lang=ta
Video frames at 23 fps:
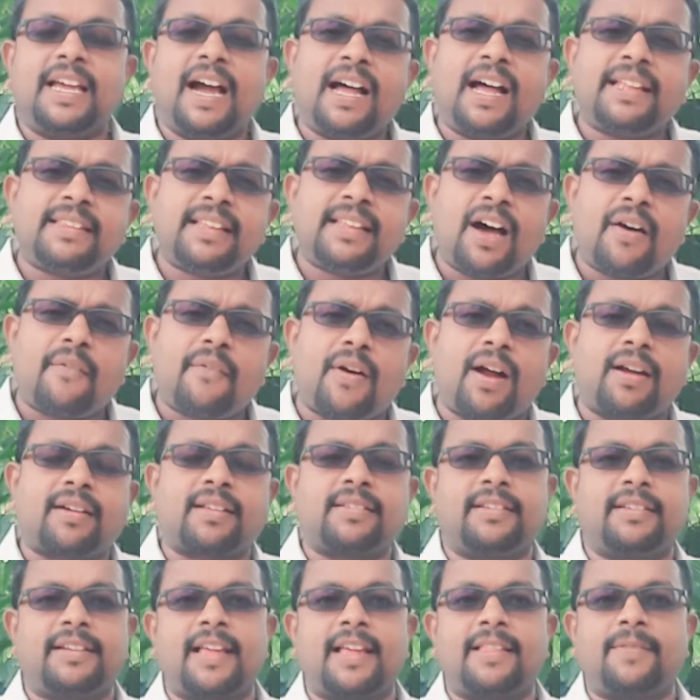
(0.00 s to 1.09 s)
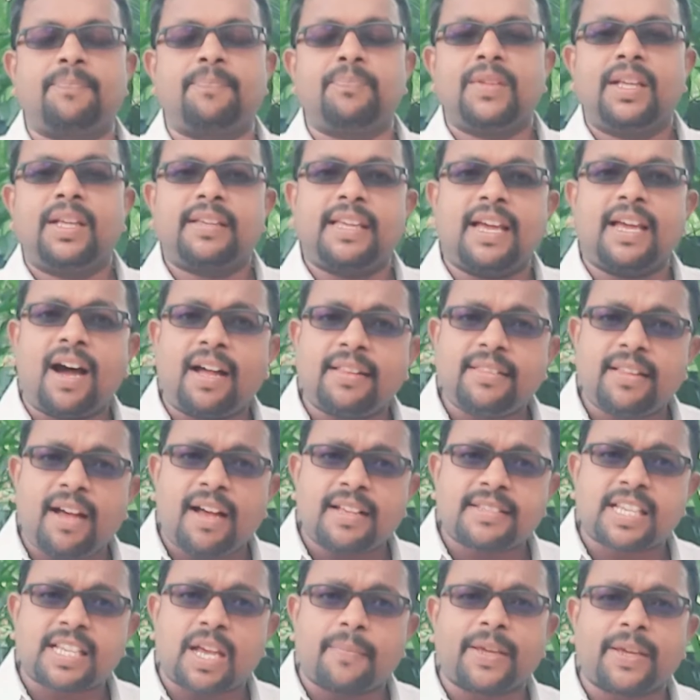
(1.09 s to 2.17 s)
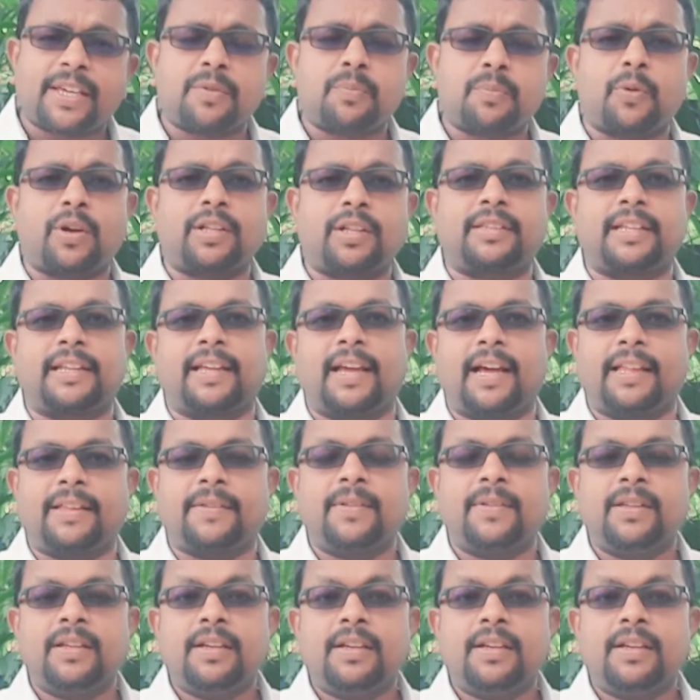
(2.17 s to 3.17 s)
ஏன் தான் வாழ்றது தெரியாது ஏன் தான் சபைக்கு போகிற தெரியாது